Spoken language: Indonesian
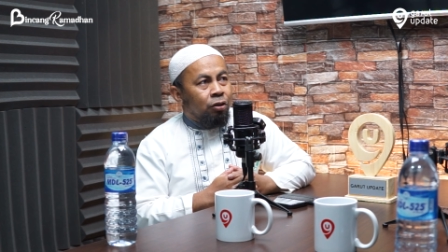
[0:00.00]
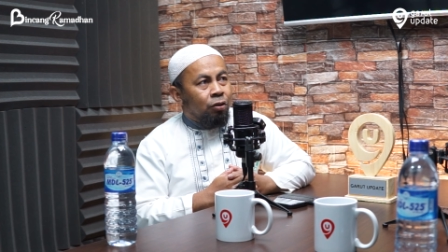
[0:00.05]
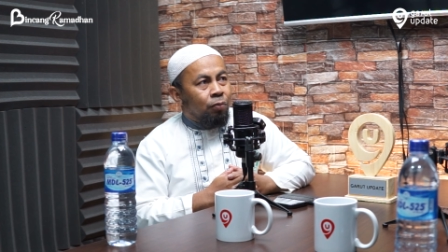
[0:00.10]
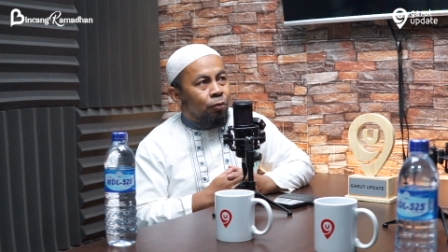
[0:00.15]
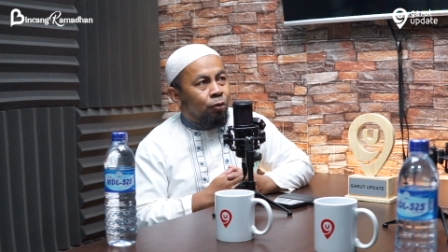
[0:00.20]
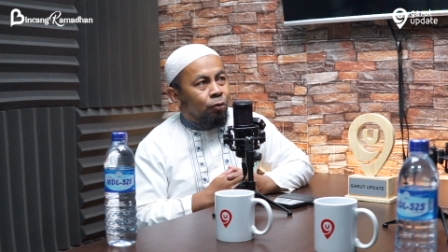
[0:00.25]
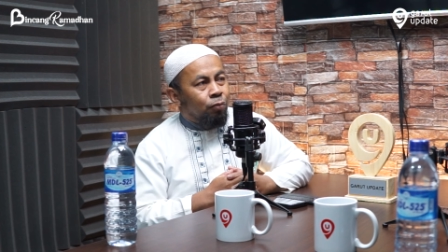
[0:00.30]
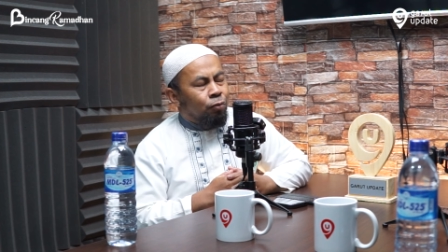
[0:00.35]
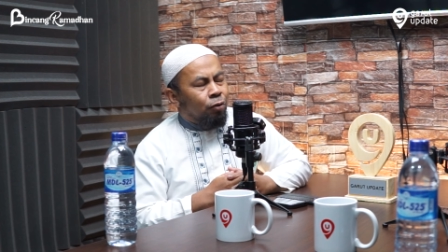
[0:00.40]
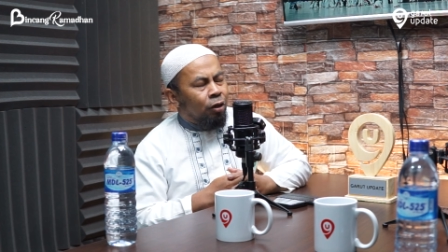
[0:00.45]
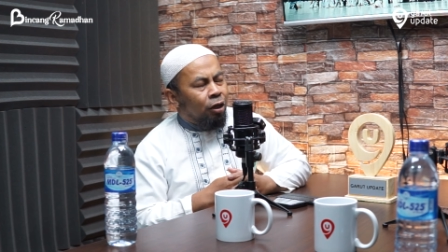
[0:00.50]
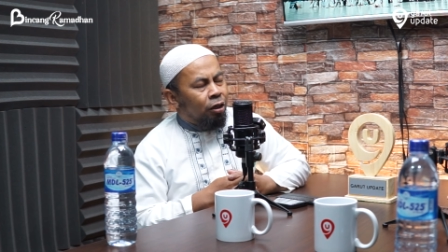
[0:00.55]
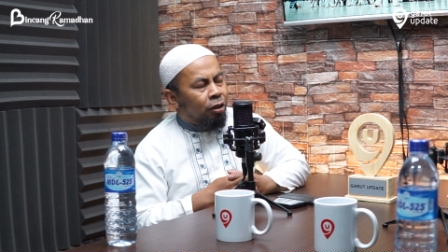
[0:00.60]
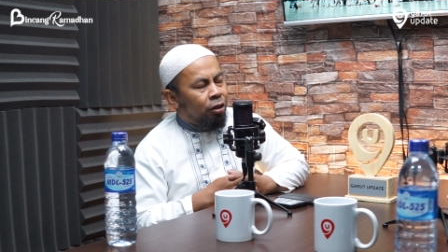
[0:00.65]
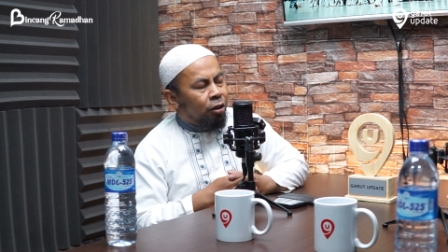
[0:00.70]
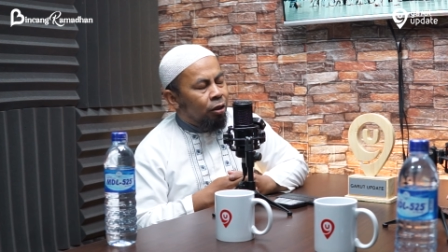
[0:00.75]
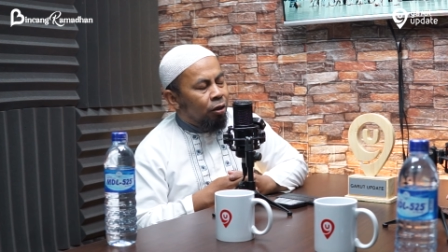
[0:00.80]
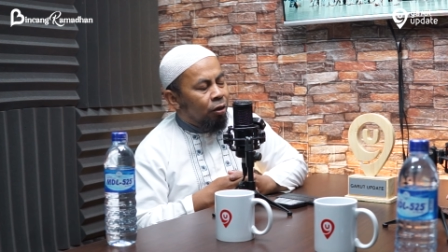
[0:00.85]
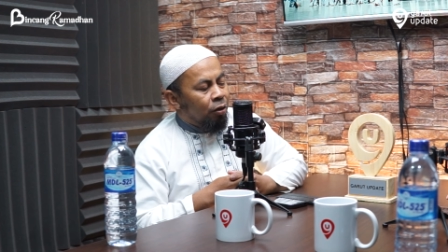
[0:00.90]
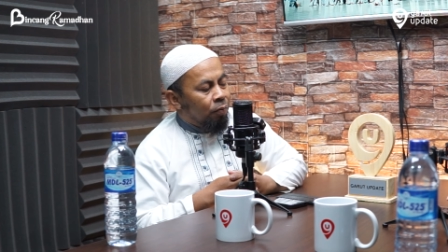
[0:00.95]
disebut
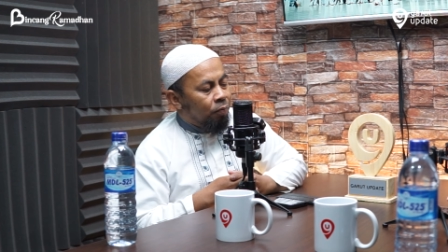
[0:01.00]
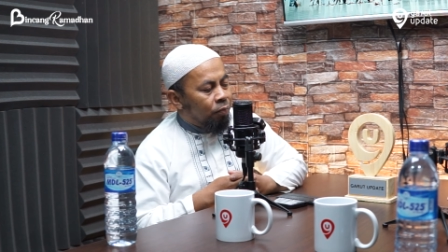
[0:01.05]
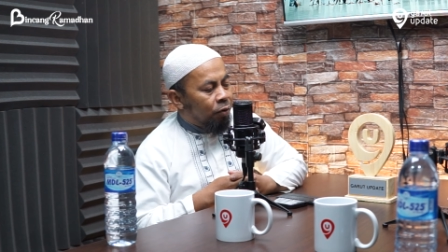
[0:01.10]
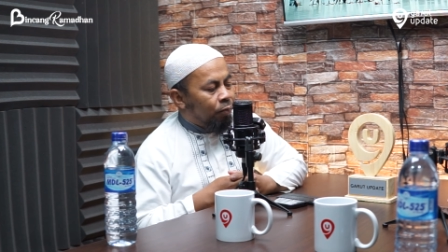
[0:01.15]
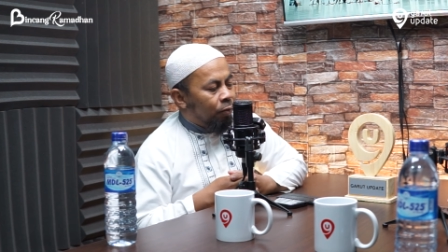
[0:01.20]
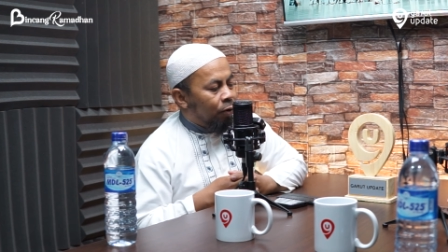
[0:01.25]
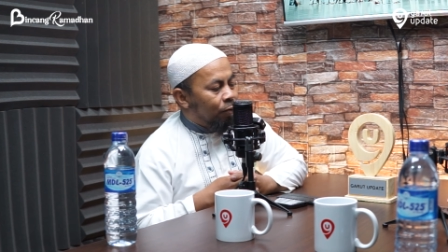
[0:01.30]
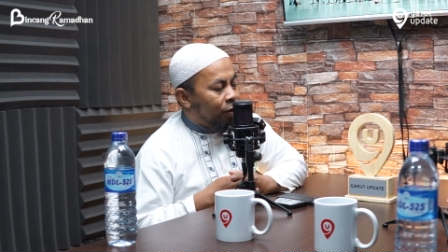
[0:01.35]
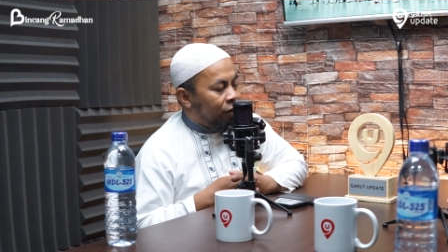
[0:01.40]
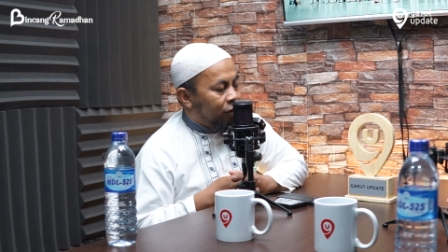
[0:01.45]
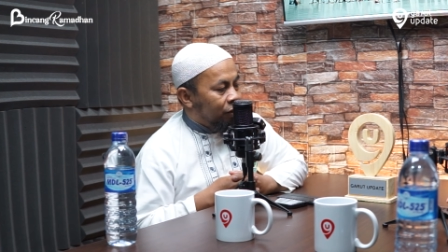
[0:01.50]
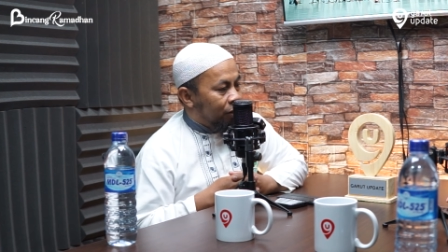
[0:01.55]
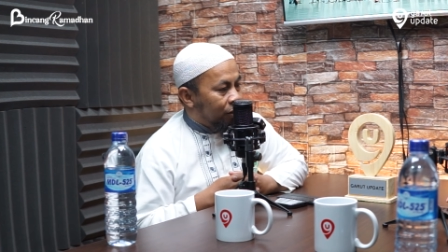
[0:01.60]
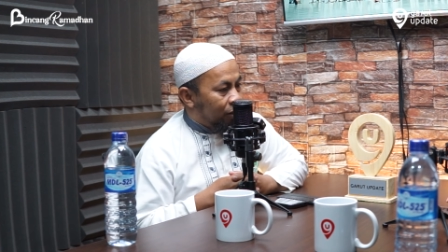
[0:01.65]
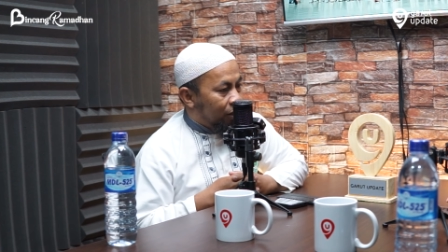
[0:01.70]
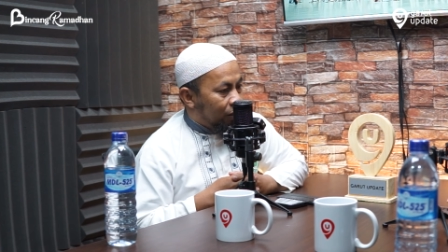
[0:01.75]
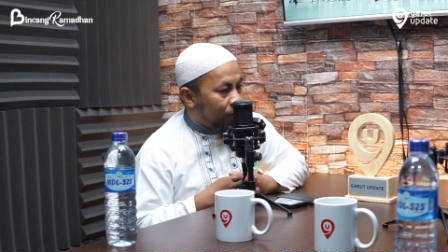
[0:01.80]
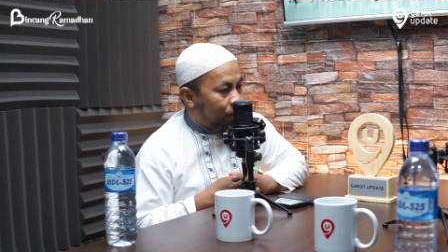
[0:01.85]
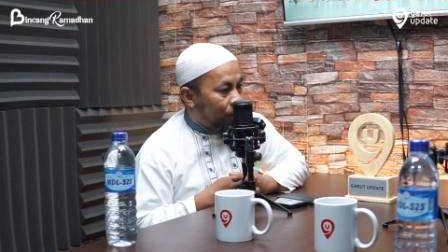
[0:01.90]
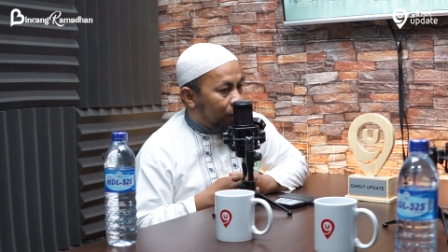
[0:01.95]
bulan
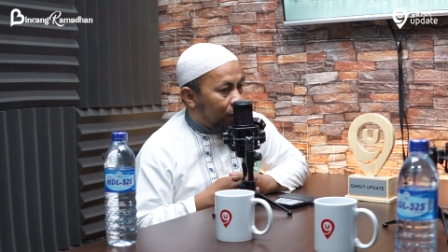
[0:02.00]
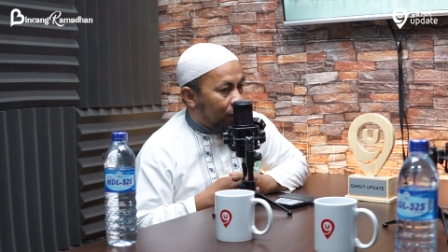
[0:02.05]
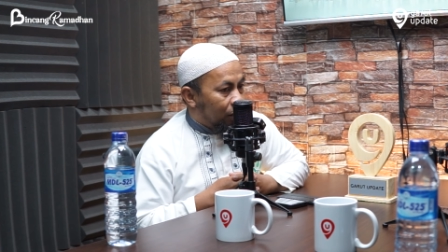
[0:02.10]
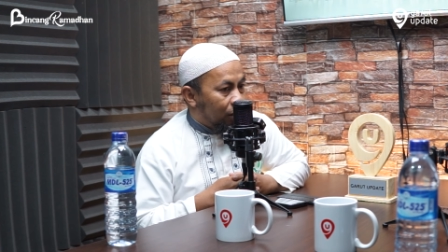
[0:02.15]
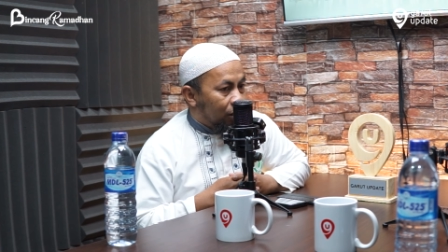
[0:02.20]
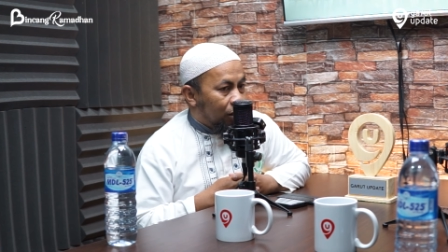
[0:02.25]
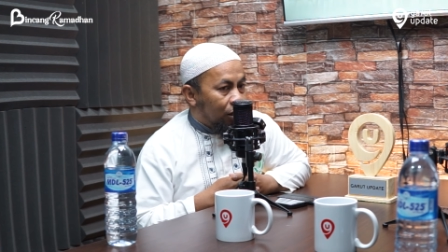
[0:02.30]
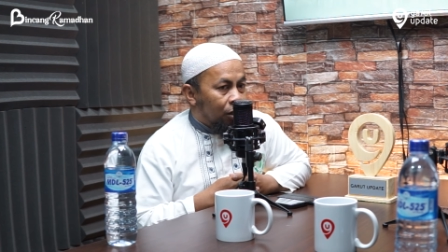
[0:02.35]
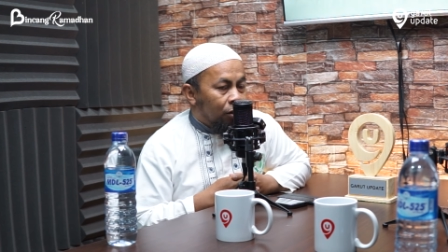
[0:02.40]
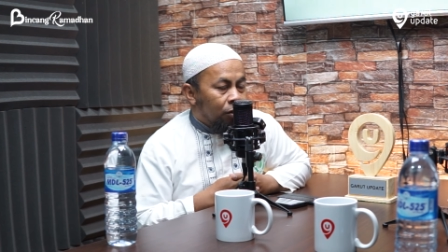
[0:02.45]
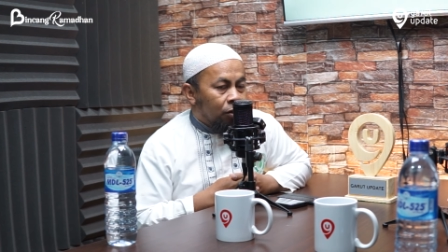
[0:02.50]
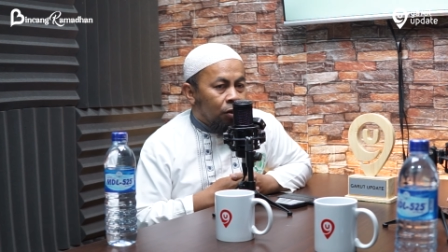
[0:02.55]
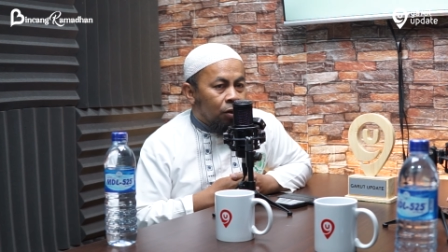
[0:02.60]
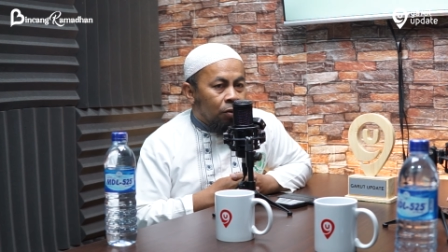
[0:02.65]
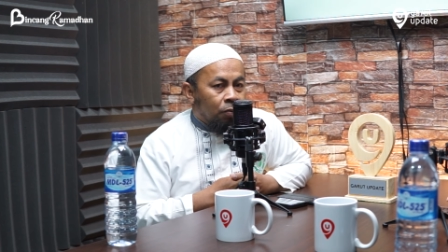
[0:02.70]
pembebasan dari neraka.